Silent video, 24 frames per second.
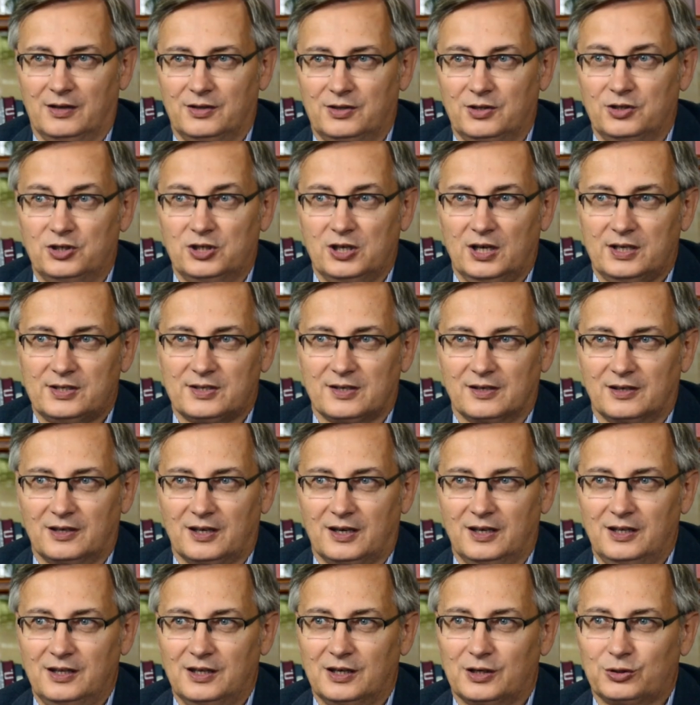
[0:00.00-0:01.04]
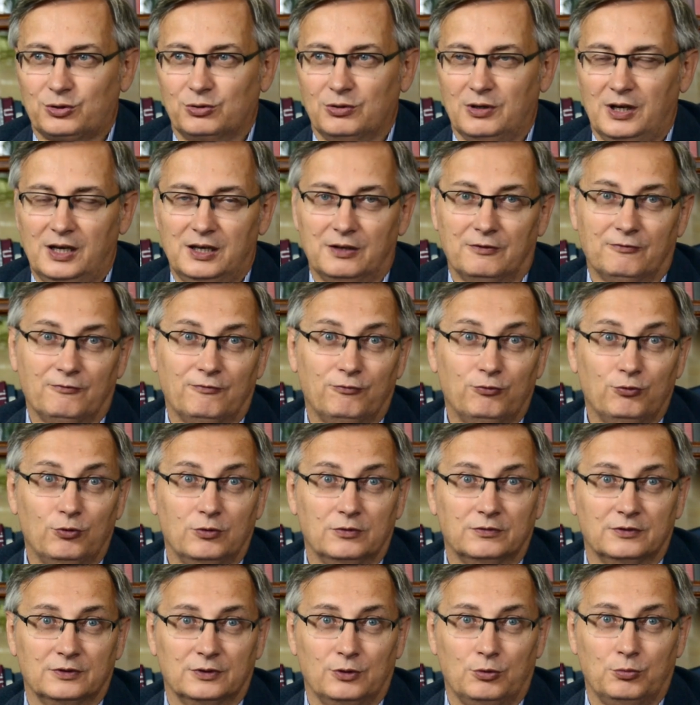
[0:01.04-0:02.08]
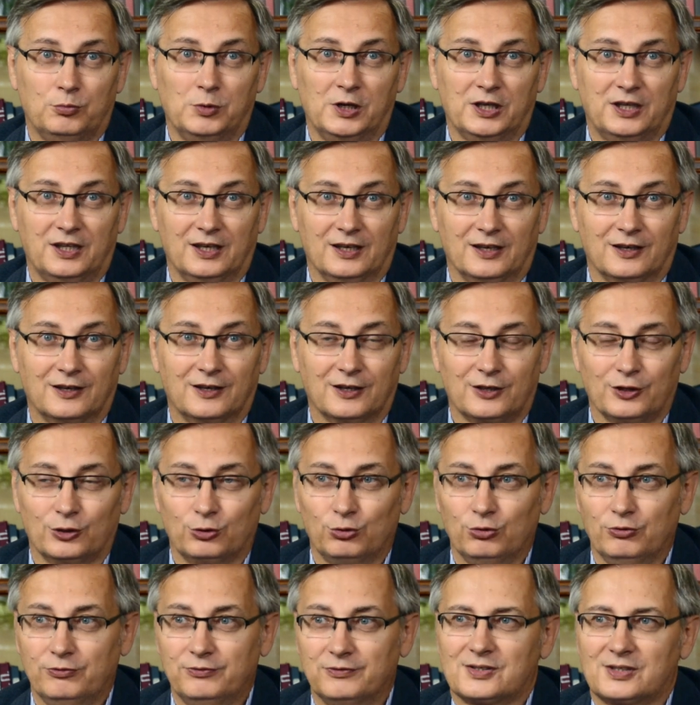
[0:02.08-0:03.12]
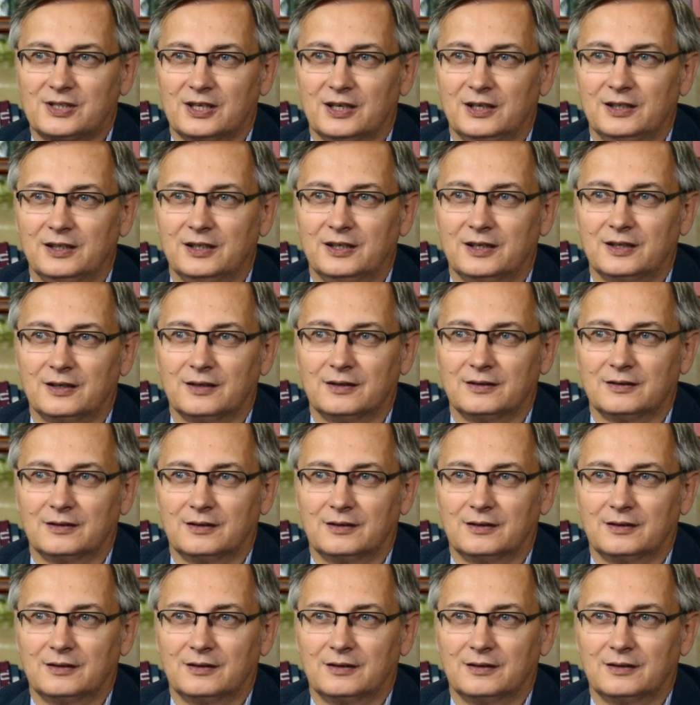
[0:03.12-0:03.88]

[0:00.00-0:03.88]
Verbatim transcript: Сейчас крайне актуальным в облике городов стало